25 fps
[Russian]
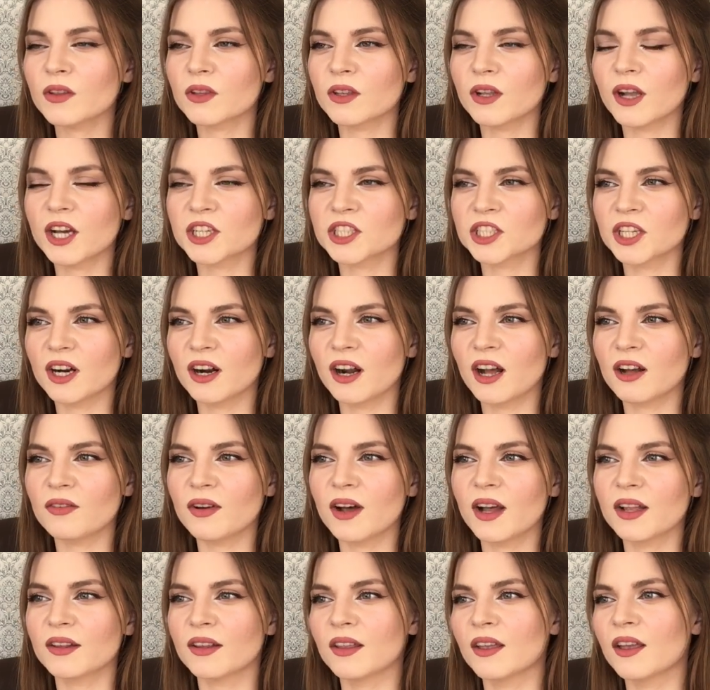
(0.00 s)
такая
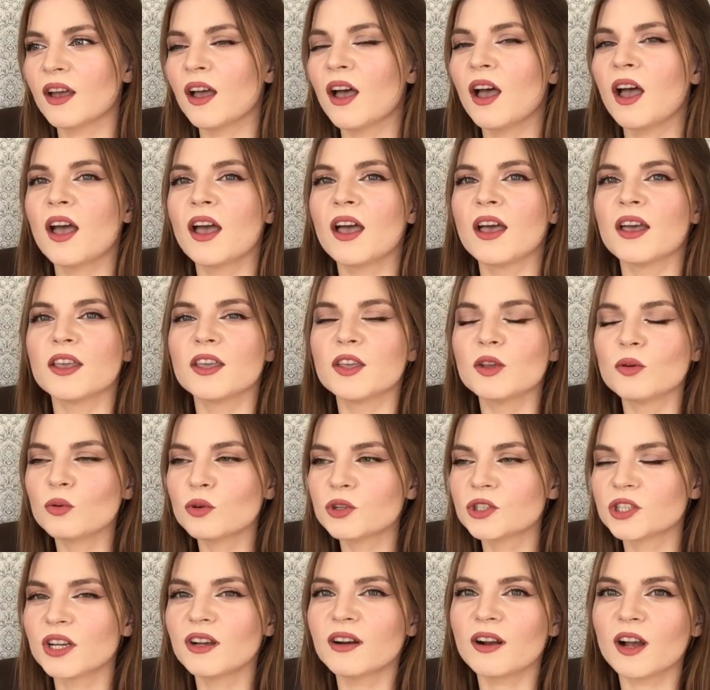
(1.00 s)
шероховатая, и
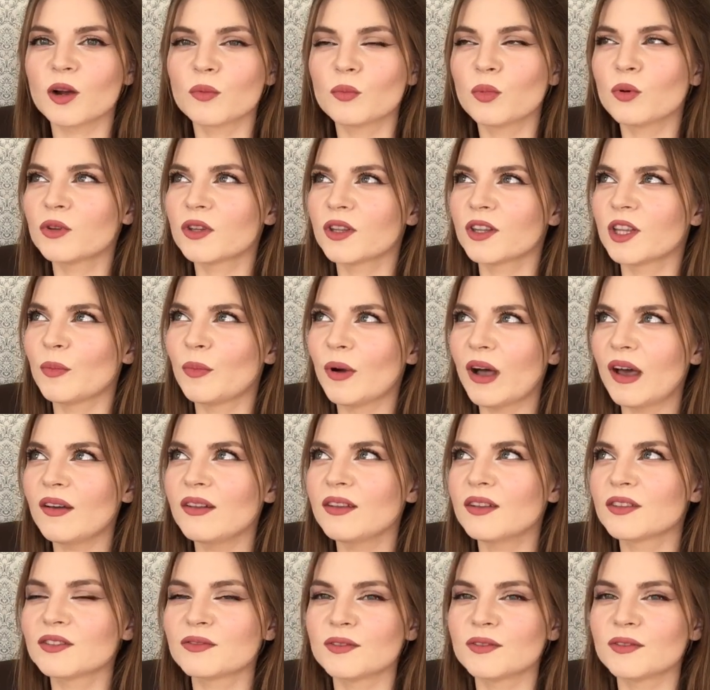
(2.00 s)
уже как будто добавили